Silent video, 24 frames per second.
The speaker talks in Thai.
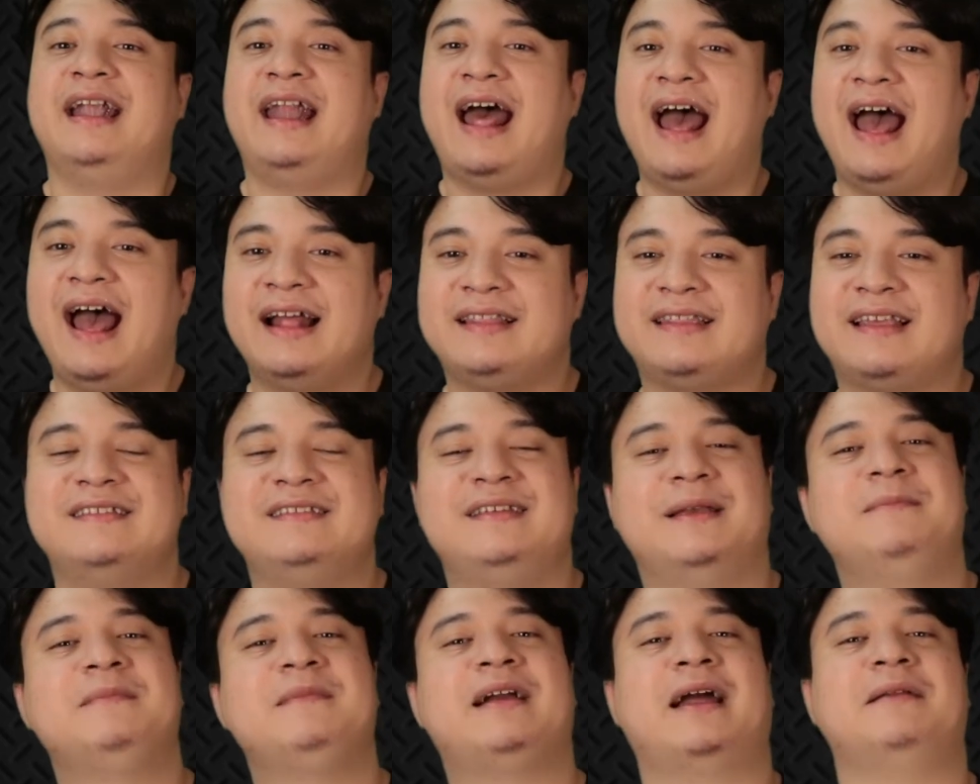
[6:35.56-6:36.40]
น่าจะ
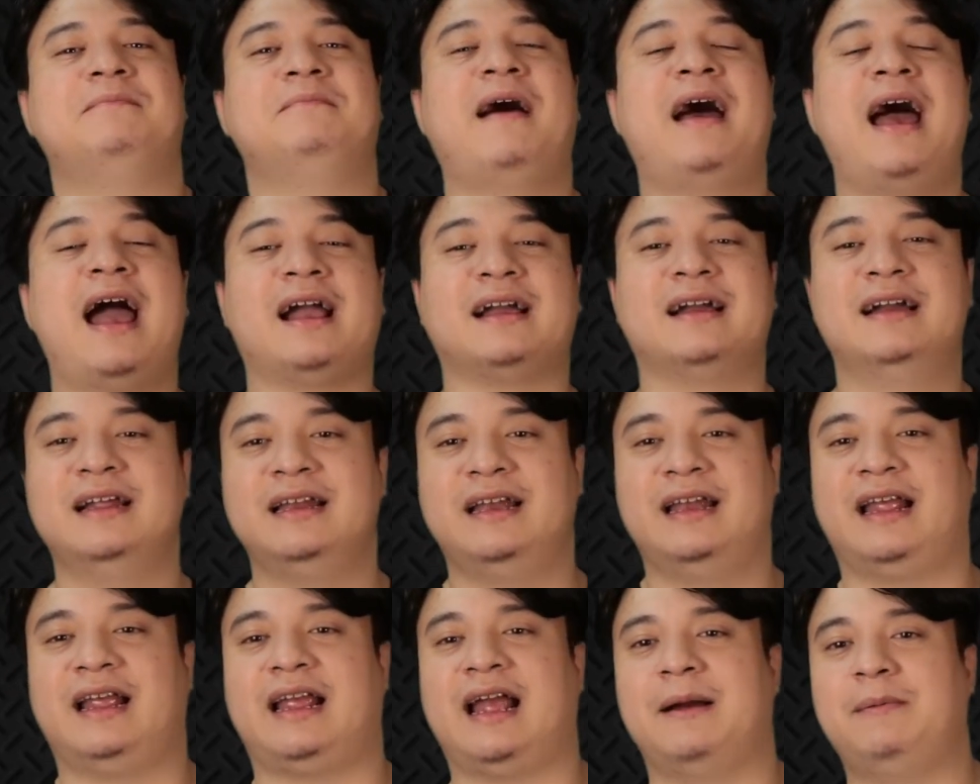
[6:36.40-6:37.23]
ยิ้มกันมากขึ้น
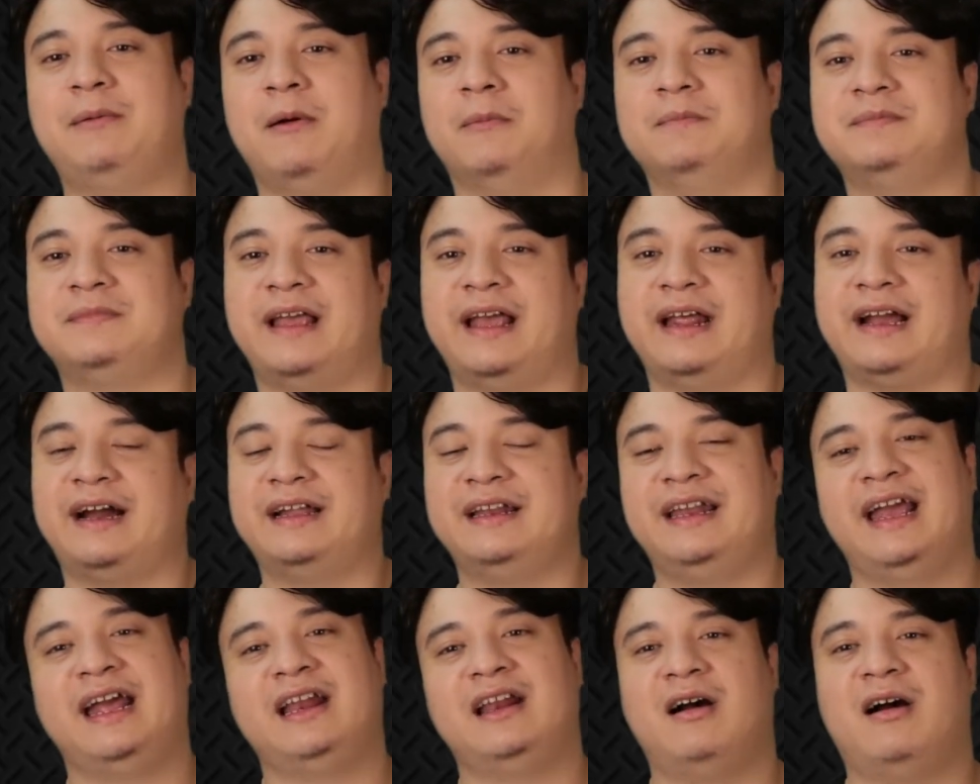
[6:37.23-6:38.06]
นะครับผมแต่ก็
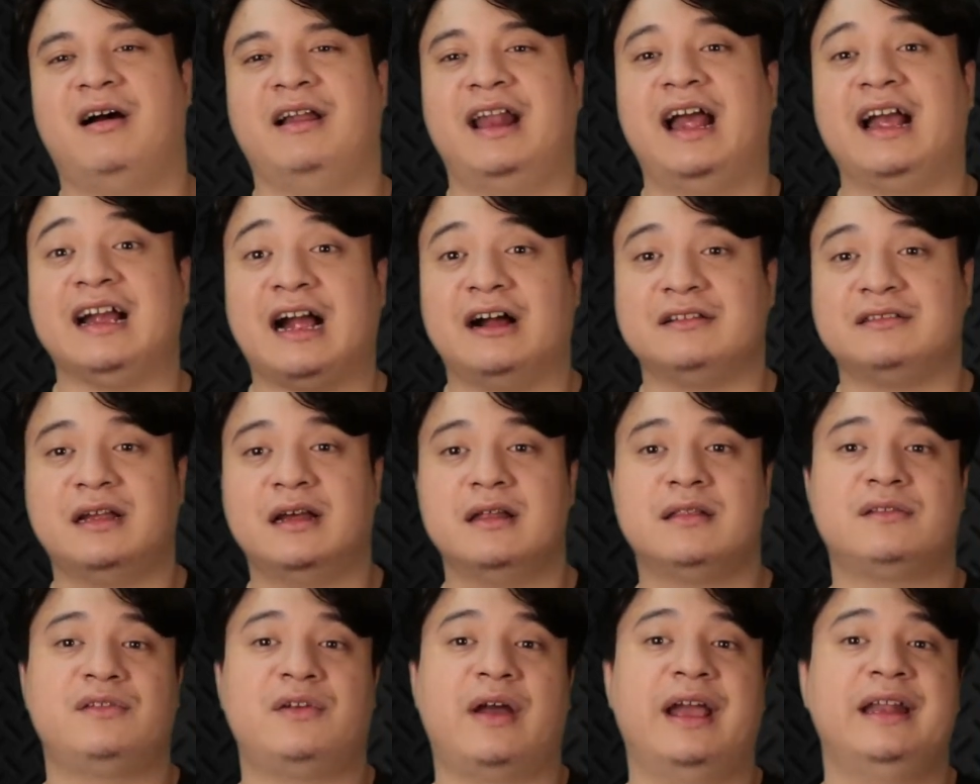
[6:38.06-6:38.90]
แน่นอนนะ
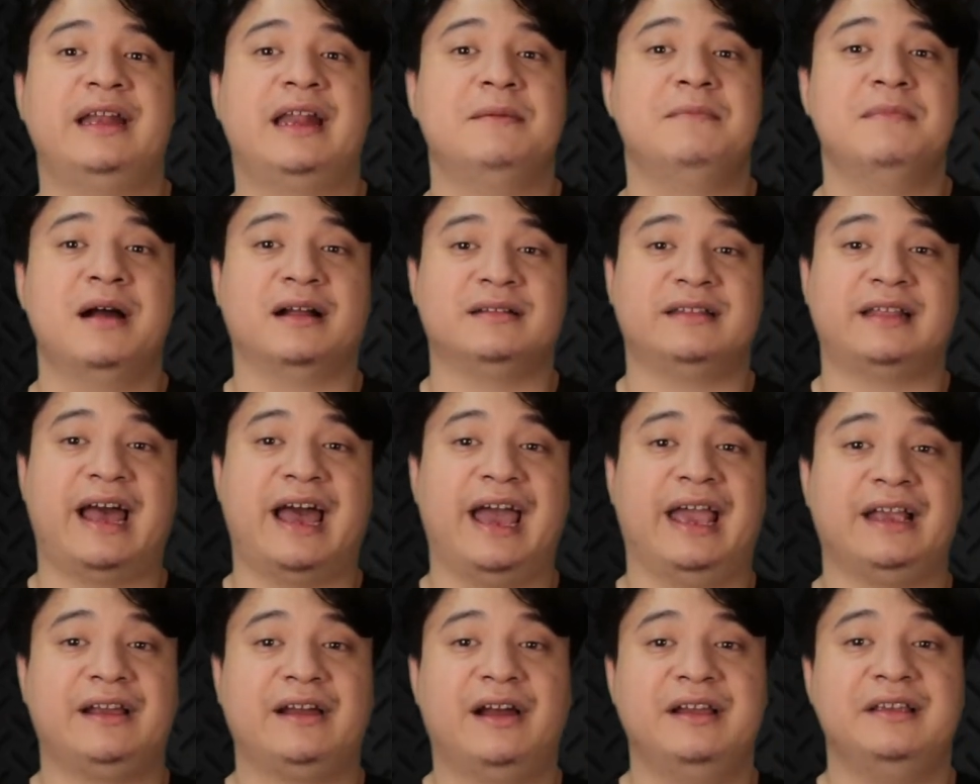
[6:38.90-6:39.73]
Counter Strike ในเมืองไท
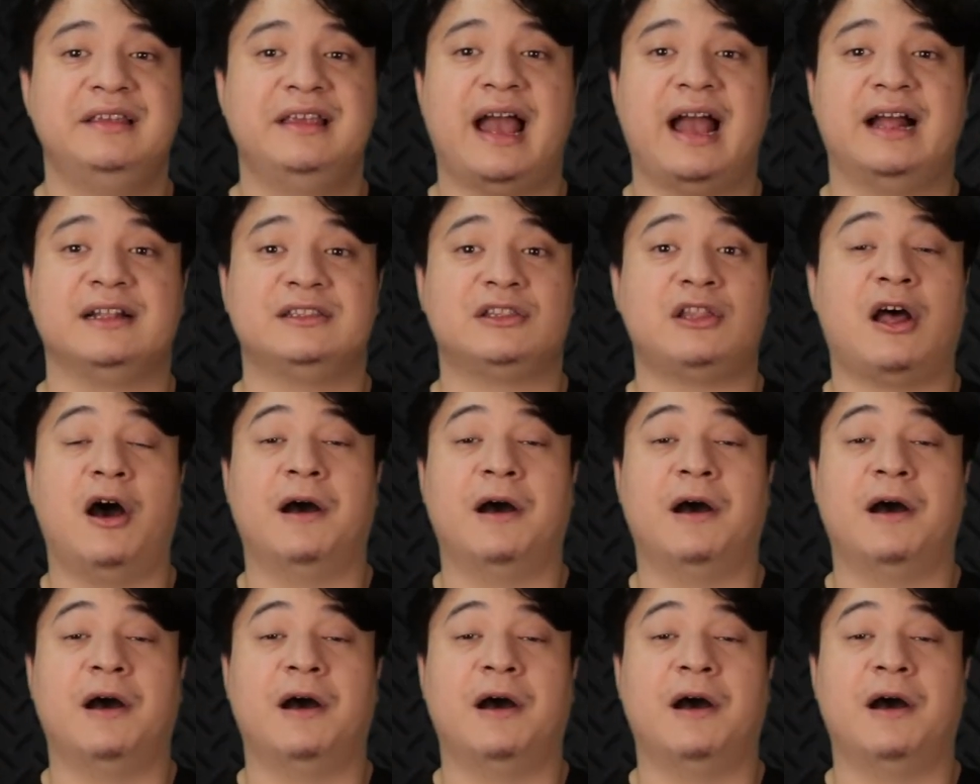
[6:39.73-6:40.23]
ยก็ยัง